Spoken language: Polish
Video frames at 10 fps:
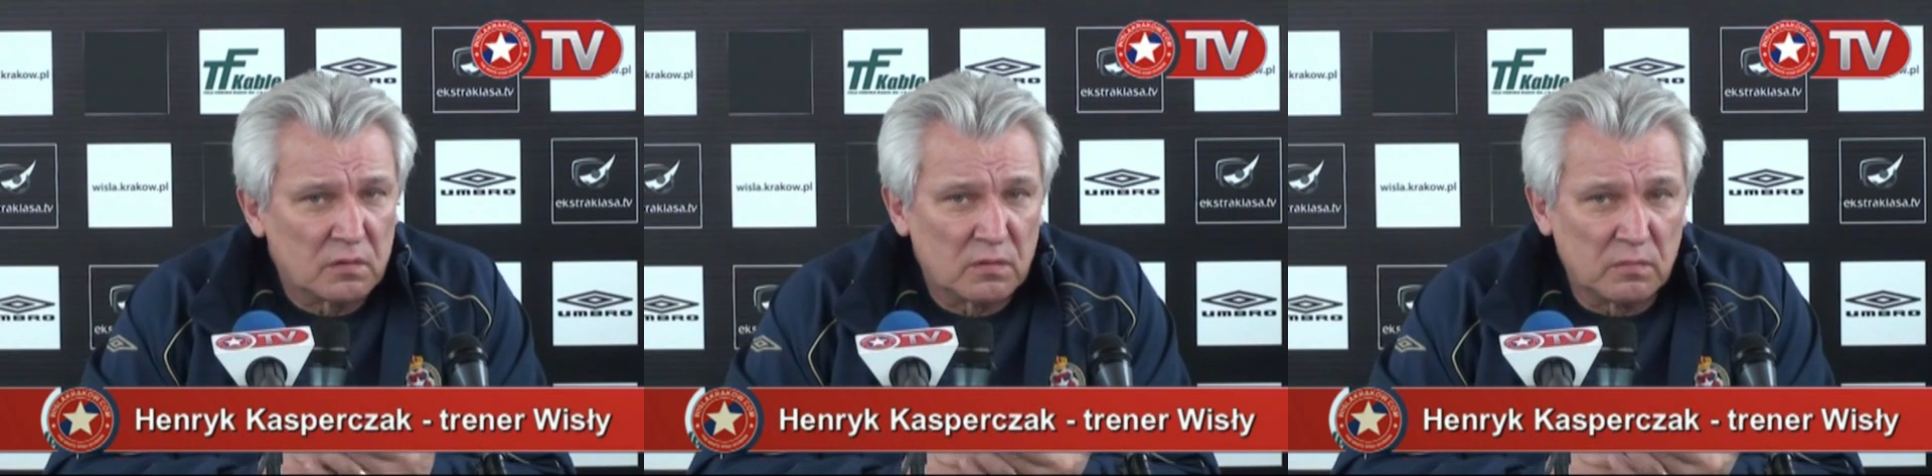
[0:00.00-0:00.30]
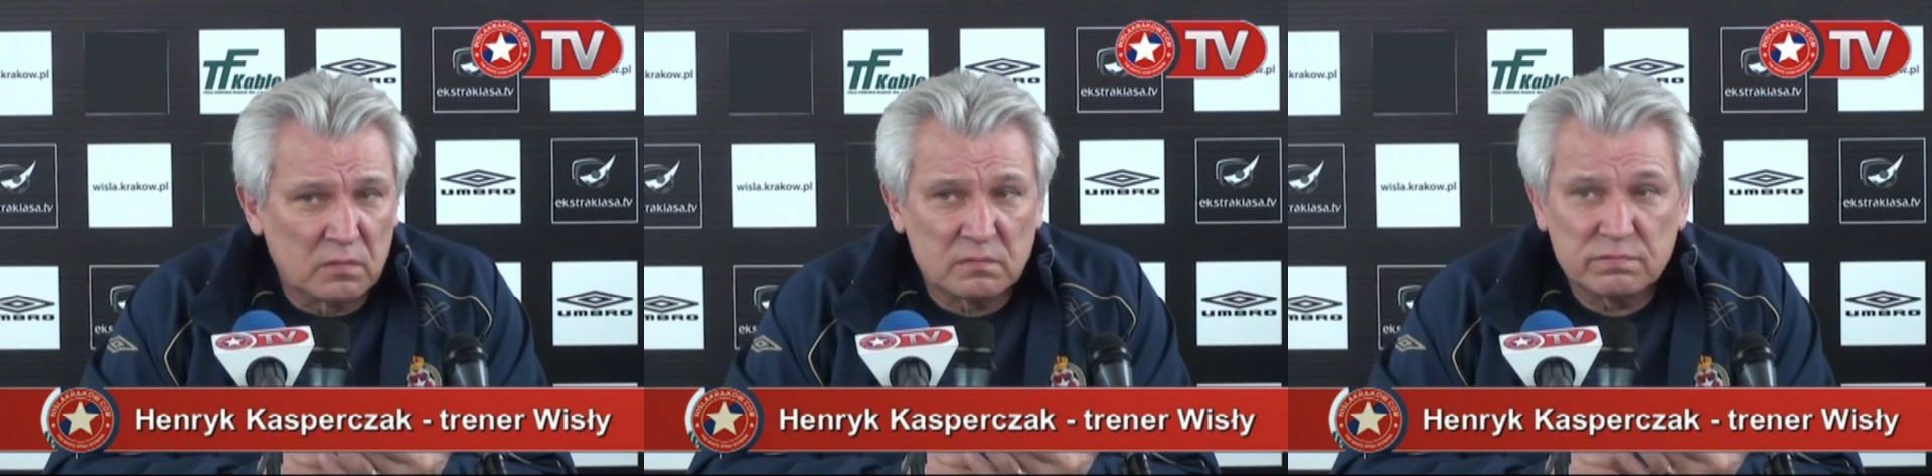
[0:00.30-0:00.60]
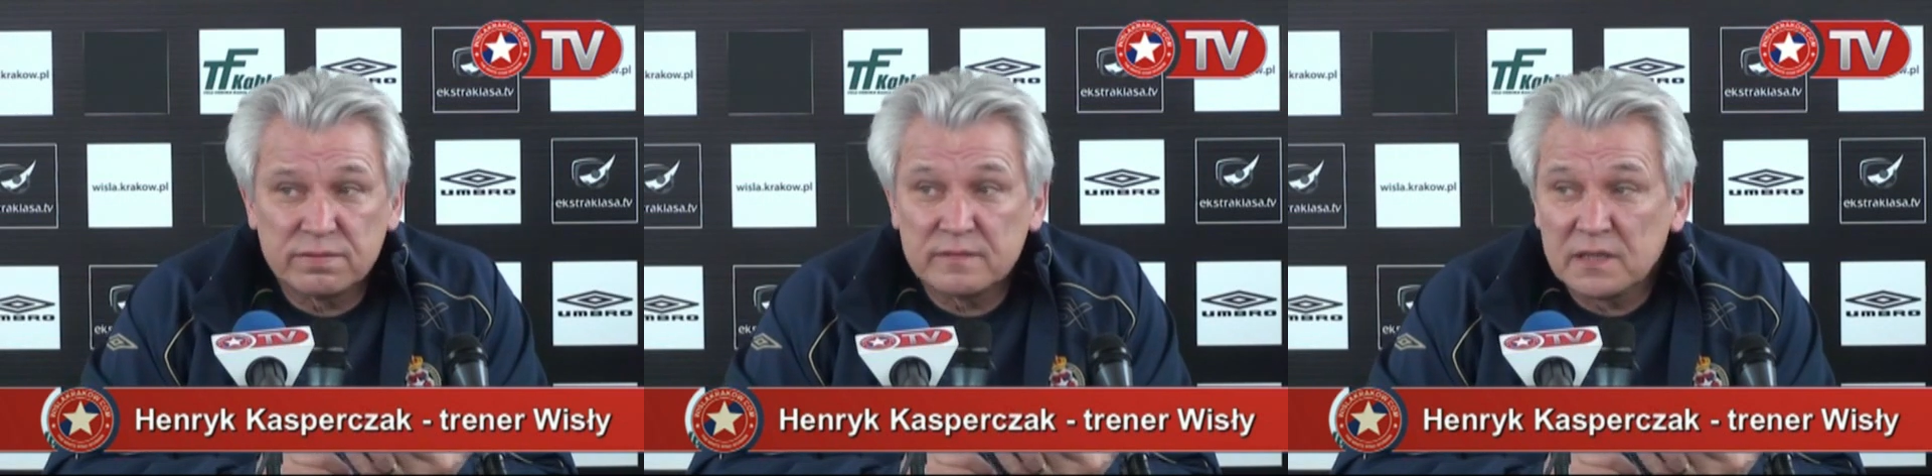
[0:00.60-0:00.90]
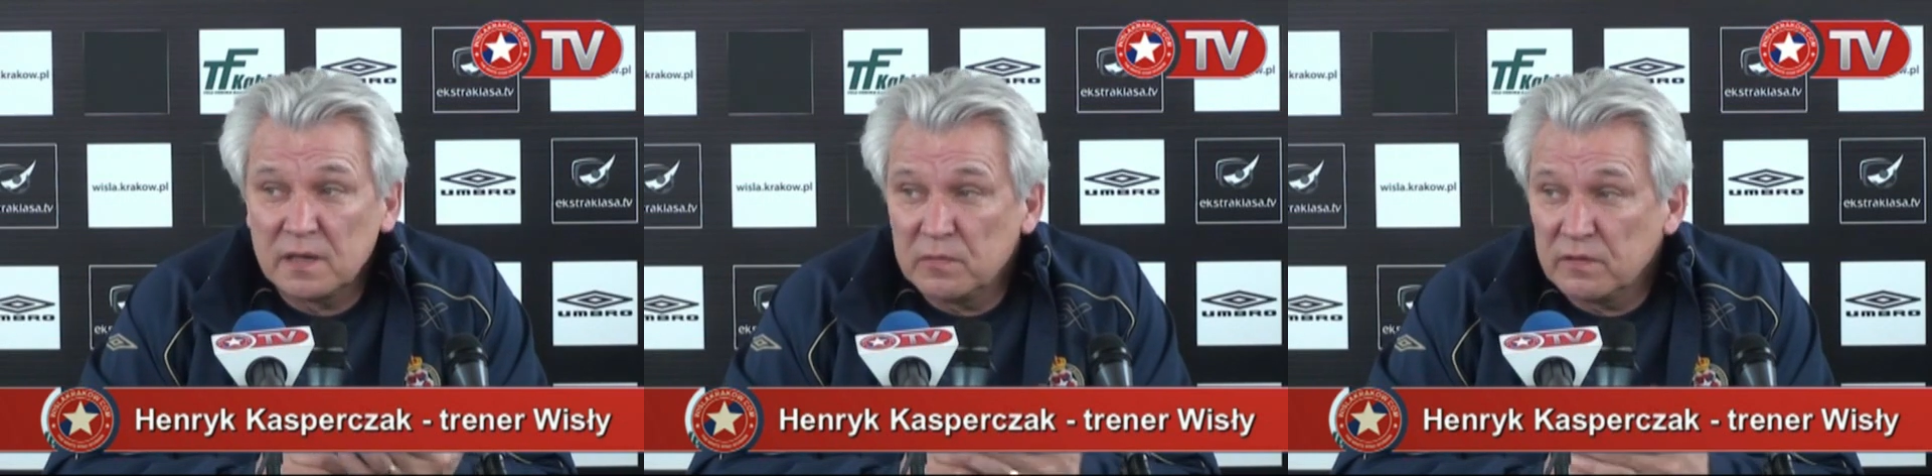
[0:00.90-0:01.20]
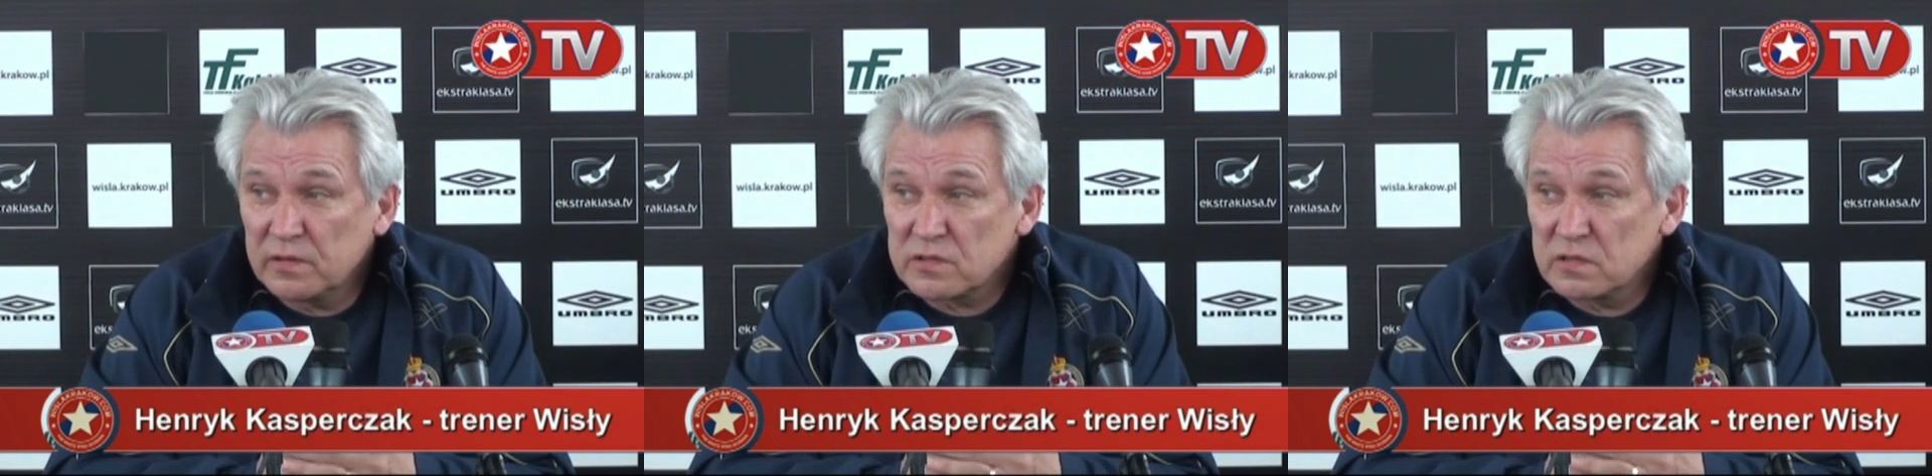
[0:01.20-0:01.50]
To bo ja
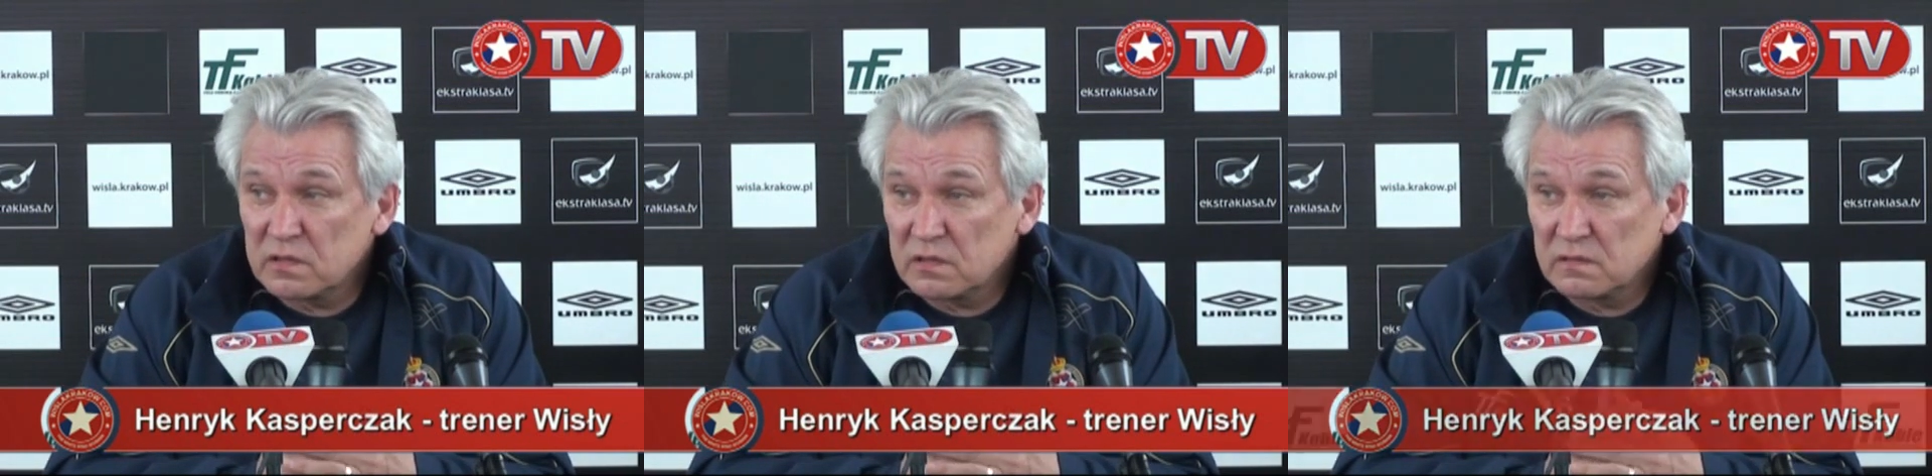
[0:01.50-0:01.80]
mówię, że